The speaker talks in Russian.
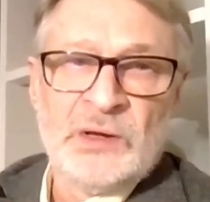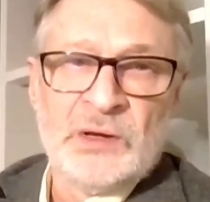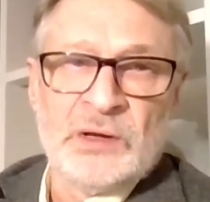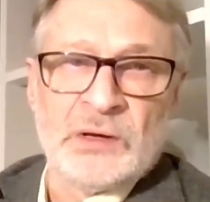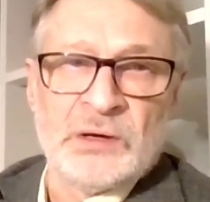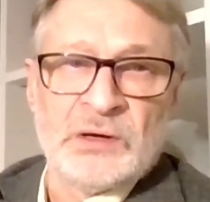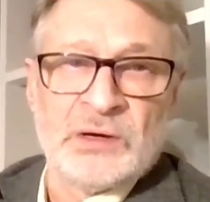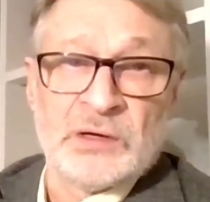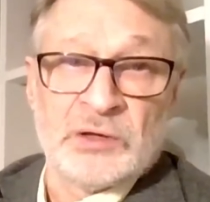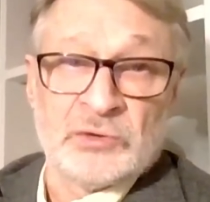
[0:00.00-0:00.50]

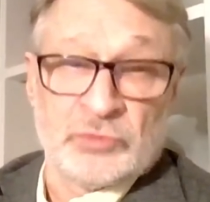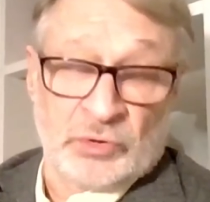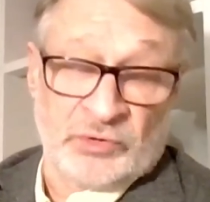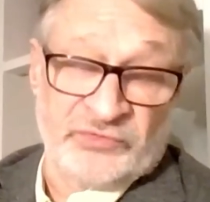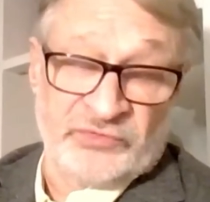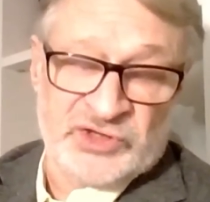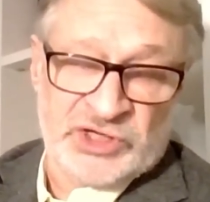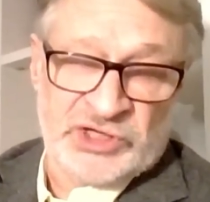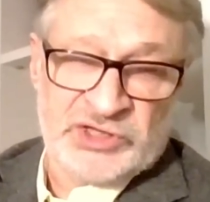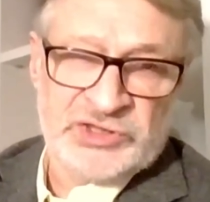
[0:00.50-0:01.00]
э, которое,
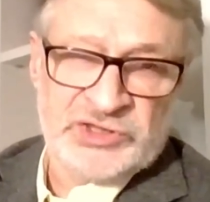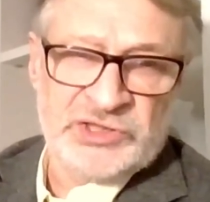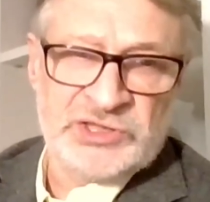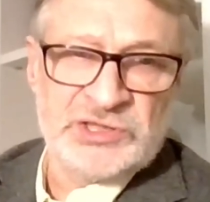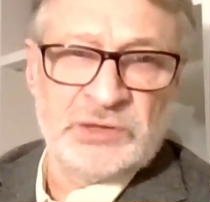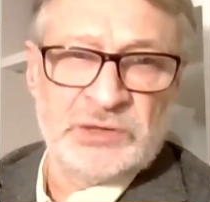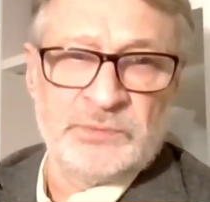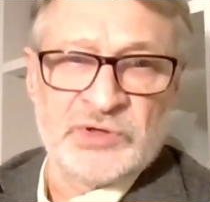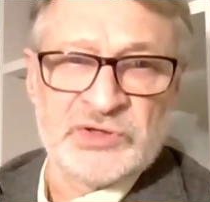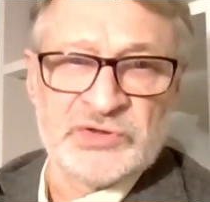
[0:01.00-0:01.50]
в
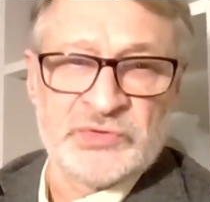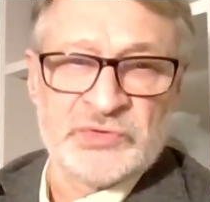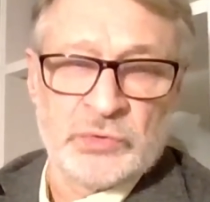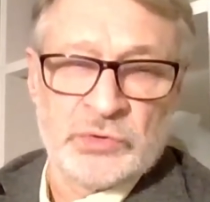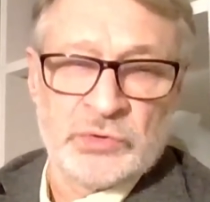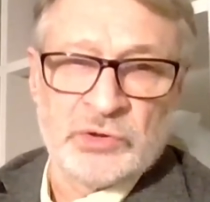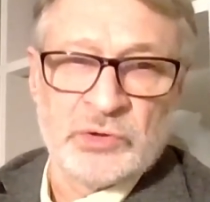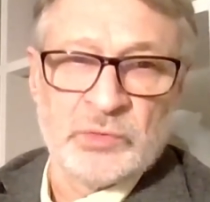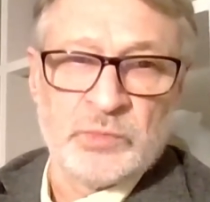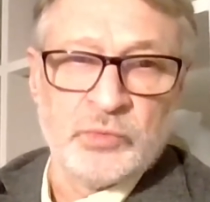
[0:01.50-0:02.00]
частности,
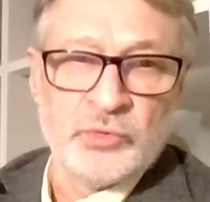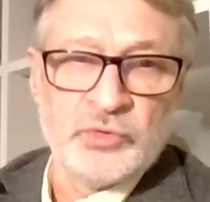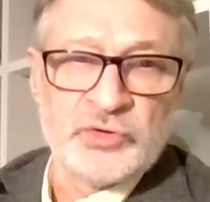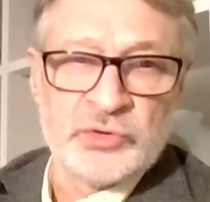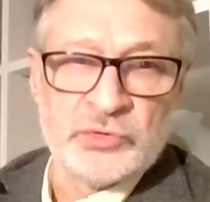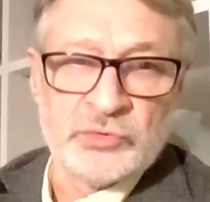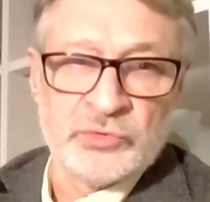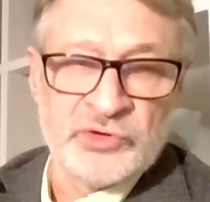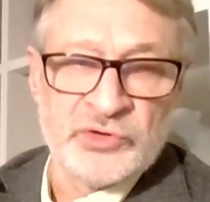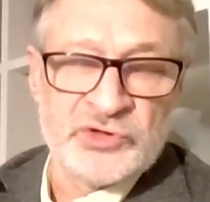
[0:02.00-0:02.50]
позволило
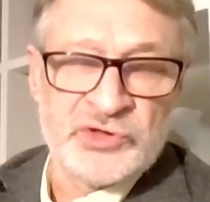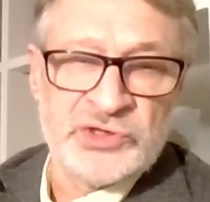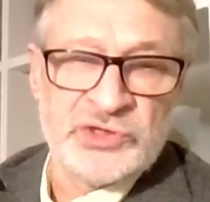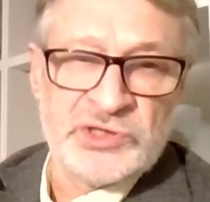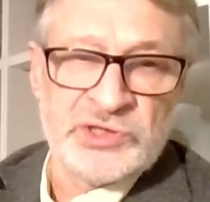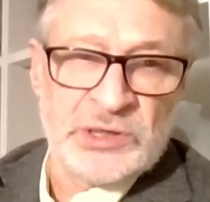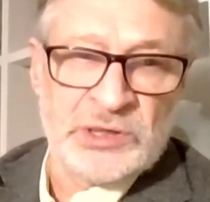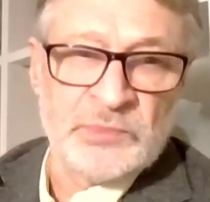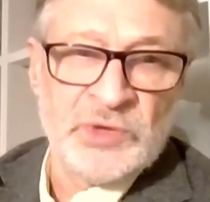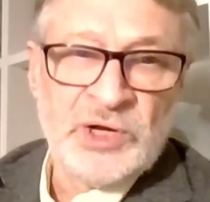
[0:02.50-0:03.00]
Путину идти
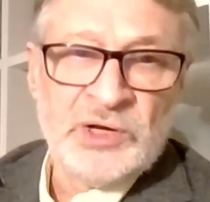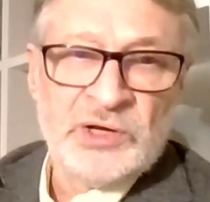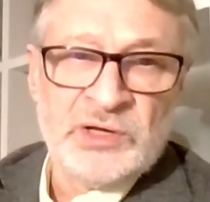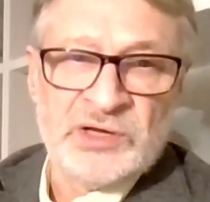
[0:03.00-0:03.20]
там